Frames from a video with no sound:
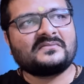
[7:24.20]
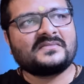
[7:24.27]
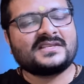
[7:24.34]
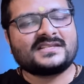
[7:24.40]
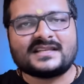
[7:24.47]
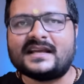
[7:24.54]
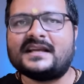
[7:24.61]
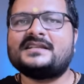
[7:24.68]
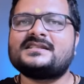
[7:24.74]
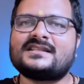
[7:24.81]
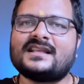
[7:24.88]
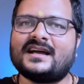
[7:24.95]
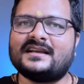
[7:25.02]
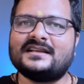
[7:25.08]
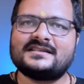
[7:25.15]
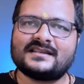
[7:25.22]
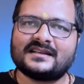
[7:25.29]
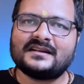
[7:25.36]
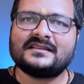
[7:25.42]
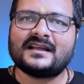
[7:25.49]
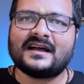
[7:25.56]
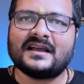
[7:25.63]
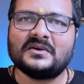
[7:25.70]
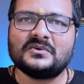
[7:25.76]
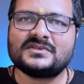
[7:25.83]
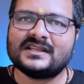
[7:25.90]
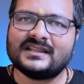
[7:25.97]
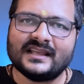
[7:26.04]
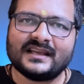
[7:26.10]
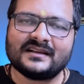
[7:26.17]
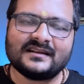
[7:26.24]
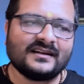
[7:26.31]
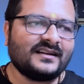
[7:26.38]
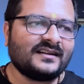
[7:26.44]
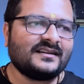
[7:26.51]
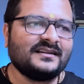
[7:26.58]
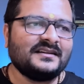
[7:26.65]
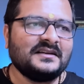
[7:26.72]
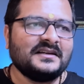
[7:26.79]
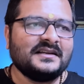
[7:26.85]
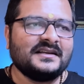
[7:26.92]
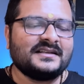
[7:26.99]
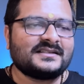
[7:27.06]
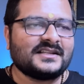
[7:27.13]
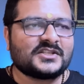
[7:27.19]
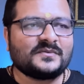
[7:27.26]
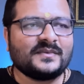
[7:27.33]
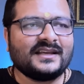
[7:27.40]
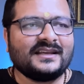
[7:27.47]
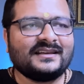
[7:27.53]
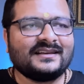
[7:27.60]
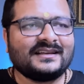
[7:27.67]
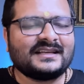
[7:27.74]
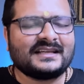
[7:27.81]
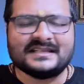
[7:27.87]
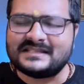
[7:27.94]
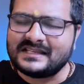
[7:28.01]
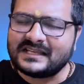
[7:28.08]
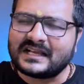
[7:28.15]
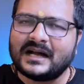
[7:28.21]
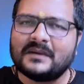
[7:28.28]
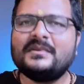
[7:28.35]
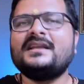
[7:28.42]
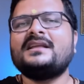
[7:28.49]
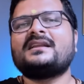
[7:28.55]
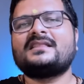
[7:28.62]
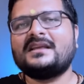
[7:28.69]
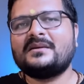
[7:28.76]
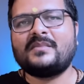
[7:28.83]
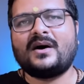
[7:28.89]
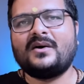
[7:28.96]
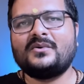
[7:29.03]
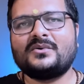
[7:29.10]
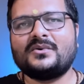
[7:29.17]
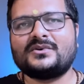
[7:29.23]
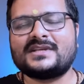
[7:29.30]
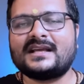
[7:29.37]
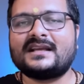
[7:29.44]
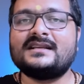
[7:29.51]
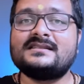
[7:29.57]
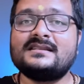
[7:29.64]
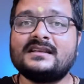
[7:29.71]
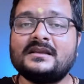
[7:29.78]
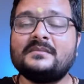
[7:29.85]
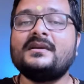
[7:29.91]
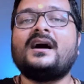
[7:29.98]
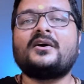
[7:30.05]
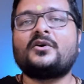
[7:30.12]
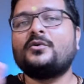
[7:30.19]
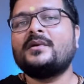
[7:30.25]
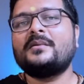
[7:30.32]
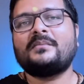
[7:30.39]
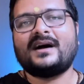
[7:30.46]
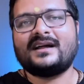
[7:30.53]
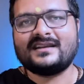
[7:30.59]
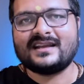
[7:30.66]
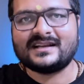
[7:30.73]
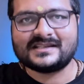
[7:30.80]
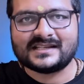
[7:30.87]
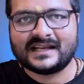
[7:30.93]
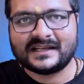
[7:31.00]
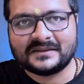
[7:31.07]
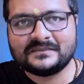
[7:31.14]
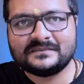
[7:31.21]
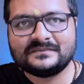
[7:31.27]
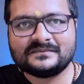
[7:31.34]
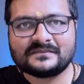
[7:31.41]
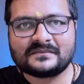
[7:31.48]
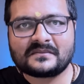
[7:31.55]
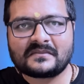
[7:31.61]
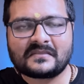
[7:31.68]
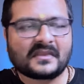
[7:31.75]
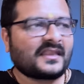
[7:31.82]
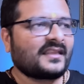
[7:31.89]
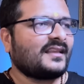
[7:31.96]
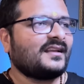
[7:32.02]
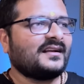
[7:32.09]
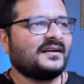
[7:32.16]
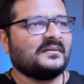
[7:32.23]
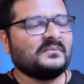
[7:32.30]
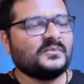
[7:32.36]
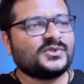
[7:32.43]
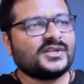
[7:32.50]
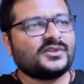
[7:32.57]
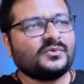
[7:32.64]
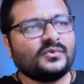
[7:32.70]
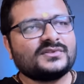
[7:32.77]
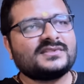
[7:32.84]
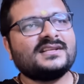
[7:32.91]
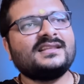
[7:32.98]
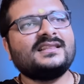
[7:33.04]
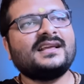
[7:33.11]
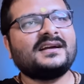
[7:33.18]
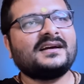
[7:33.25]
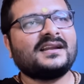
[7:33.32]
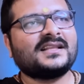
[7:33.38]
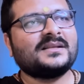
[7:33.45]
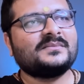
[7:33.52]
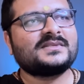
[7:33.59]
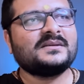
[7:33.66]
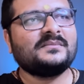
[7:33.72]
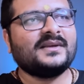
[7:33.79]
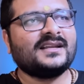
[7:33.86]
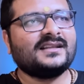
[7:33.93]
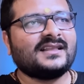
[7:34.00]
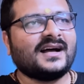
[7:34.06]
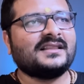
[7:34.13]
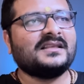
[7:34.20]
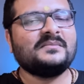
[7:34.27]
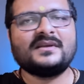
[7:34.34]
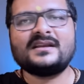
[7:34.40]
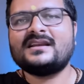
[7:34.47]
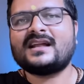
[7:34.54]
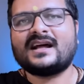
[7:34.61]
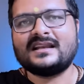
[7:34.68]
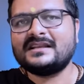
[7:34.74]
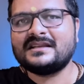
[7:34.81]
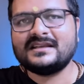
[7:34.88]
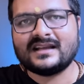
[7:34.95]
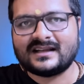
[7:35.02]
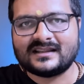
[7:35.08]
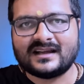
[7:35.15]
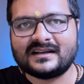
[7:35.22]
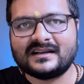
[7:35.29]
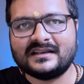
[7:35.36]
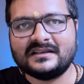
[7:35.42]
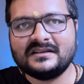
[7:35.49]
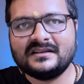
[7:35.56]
सहजता है सरलता है उसे देखकर सच में किसी का भी हृदय भावुक हो जाए किसी की भी आंखों में पानी आ जाए मुझे तो वो सीन देखकर एकदम से मेरी दादी मेरी नानी की याद आ गई